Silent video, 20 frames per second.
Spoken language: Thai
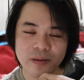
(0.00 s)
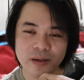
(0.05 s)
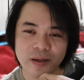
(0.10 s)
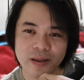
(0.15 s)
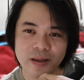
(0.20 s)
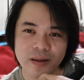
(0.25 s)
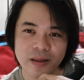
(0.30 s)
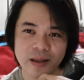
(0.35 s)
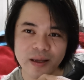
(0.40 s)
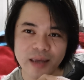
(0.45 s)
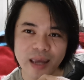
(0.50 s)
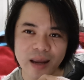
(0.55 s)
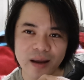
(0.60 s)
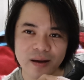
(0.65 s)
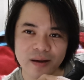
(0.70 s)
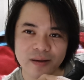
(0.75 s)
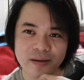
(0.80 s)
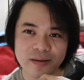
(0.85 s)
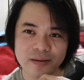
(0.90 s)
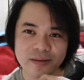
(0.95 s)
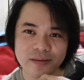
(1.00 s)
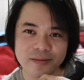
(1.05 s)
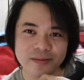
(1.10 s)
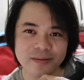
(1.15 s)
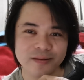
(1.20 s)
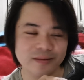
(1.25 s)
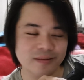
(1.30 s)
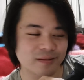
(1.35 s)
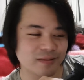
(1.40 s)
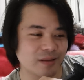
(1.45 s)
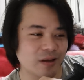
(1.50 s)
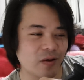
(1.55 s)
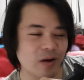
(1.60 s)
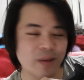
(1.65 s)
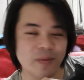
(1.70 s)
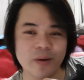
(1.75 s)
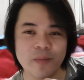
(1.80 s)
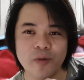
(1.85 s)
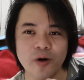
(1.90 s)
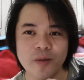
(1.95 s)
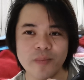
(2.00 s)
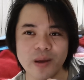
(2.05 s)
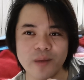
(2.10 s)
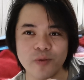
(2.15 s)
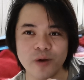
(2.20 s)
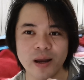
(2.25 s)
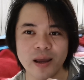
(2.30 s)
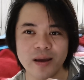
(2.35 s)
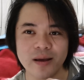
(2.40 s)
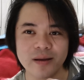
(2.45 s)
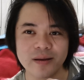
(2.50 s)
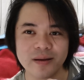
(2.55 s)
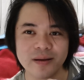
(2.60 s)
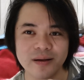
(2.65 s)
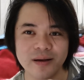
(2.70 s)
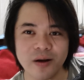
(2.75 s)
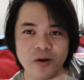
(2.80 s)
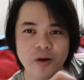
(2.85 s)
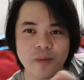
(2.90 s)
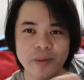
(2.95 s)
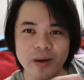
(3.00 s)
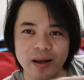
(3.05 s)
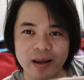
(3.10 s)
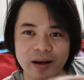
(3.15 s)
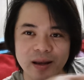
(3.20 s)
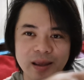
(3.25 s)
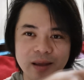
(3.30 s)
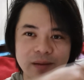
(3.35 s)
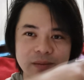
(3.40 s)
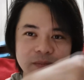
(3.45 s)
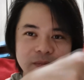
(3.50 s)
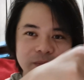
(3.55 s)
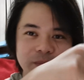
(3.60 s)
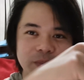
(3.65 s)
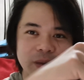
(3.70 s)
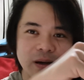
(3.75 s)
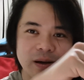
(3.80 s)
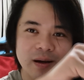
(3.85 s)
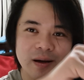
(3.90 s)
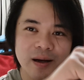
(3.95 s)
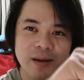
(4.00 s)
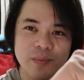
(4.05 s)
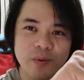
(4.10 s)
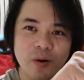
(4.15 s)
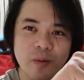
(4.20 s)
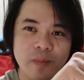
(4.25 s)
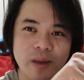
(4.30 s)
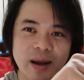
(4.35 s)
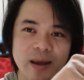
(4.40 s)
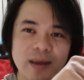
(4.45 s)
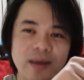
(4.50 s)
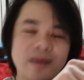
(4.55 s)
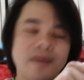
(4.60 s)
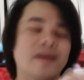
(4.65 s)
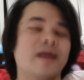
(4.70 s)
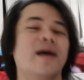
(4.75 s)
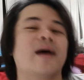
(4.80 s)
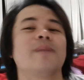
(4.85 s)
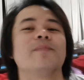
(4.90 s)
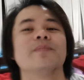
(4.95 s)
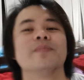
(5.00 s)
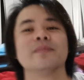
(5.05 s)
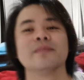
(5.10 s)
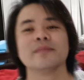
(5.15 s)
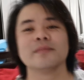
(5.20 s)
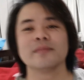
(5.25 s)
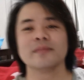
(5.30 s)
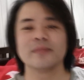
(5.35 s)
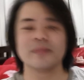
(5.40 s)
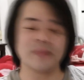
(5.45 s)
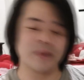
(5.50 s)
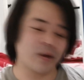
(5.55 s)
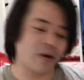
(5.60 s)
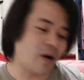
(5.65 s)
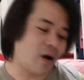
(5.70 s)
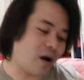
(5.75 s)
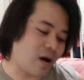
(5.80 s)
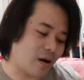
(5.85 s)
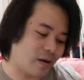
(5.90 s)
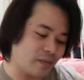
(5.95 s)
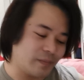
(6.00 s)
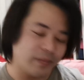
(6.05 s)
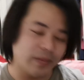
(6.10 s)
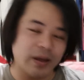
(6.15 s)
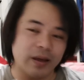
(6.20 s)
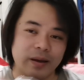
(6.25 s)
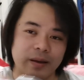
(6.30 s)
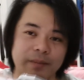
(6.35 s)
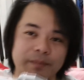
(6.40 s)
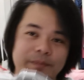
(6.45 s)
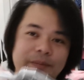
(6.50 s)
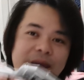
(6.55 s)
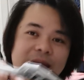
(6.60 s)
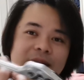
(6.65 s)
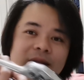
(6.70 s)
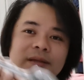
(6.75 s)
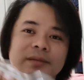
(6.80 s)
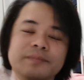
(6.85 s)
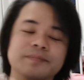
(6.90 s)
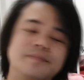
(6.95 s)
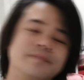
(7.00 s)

ได้ยินเสียงแก๊กเท่ากับเราปล่อยเบรกหมดละ เราก็เปิดคันเร่งปึ๊บออกไปนะครับ ก็เป็น